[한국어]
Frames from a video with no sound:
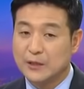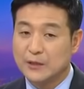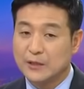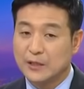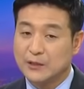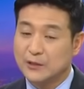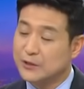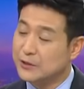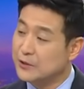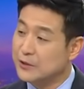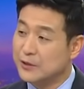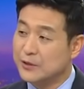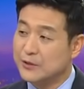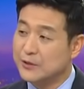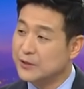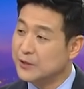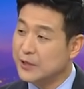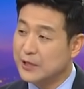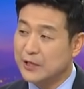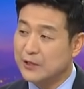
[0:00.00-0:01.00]

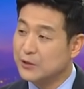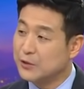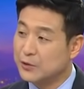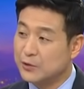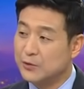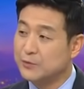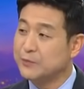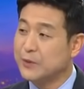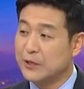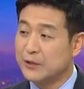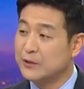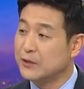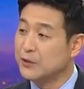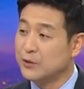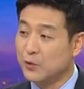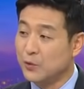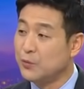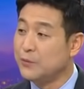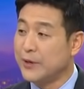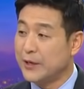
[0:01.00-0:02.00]
상식선에서 이해하기 어려운 발언들이
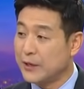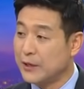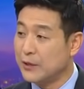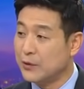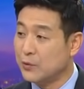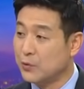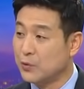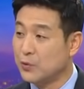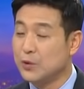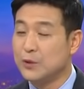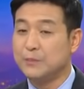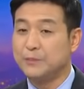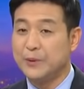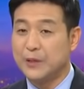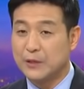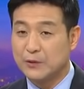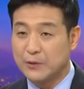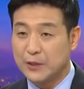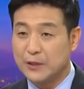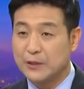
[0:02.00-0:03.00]
너무 많아요.
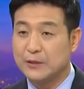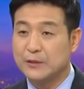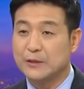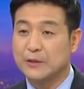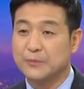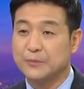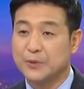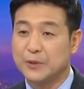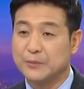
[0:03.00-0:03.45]
5.18 관련된